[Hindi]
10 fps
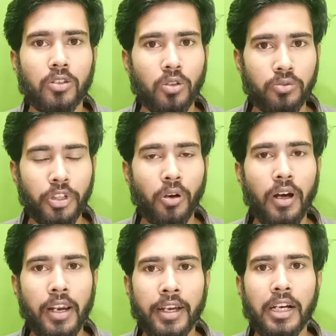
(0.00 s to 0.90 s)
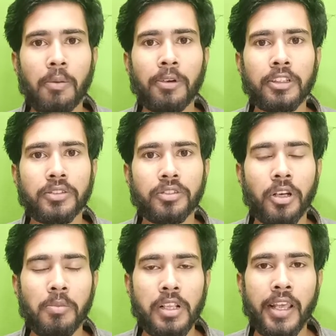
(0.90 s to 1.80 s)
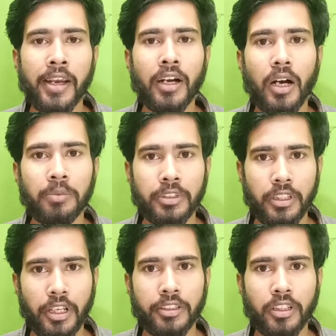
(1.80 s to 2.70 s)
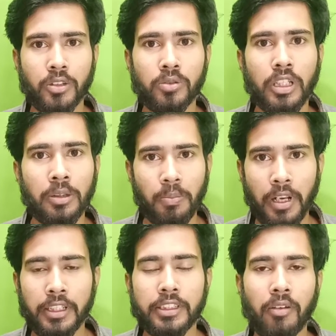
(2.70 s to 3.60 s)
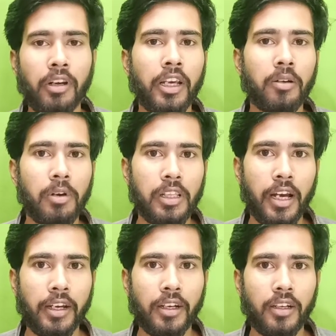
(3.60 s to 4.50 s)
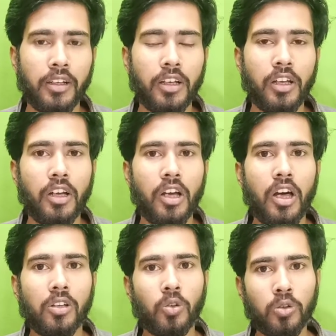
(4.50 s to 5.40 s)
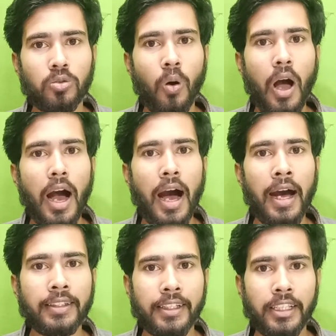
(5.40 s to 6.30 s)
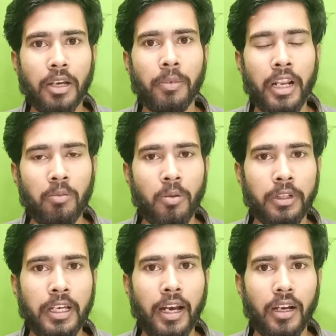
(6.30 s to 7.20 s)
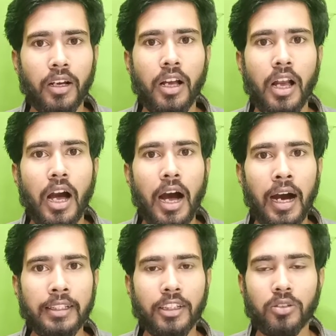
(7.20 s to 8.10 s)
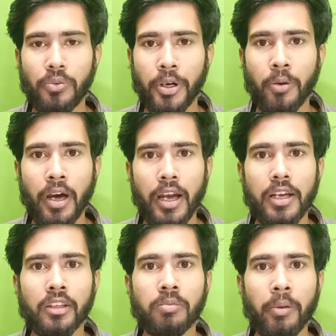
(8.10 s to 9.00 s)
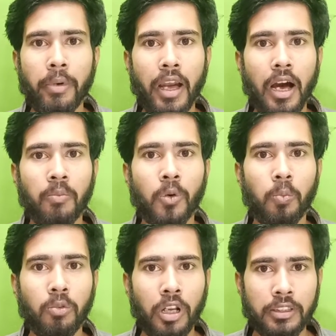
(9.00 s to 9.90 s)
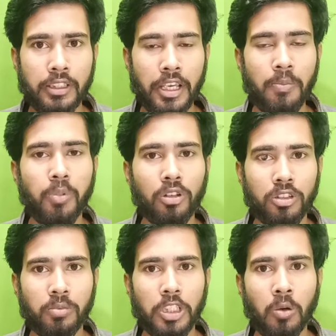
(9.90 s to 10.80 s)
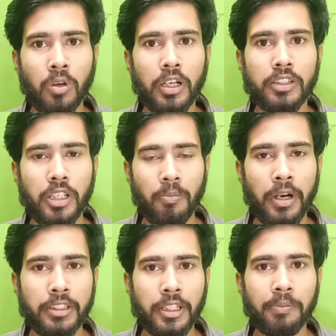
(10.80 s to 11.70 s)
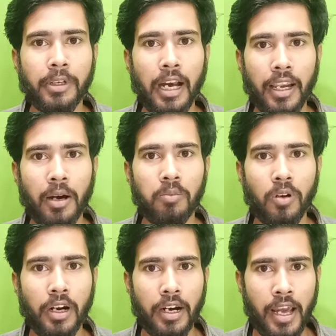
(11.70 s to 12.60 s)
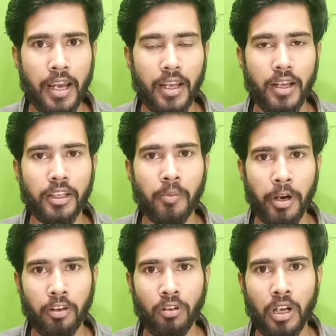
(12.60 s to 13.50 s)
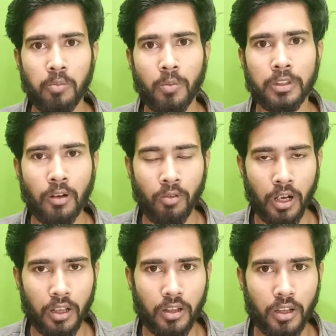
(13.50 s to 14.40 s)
तो उस वीडियो का लिंक आपको डिस्क्रिप्शन में मिल जाएगा आप उसे देख सकते हो साथ ही प्लेलिस्ट का भी लिंक मिल जाएगा दोस्तों आज जैसा कि मैंने आपको बताया आज का जो वीडियो है इसमें मैं आपको पूरा सही प्रोसेस बताऊंगा स्टेप बाय स्टेप क्या क्या आपको करना है ये मैन्युअली आपको बताऊंगा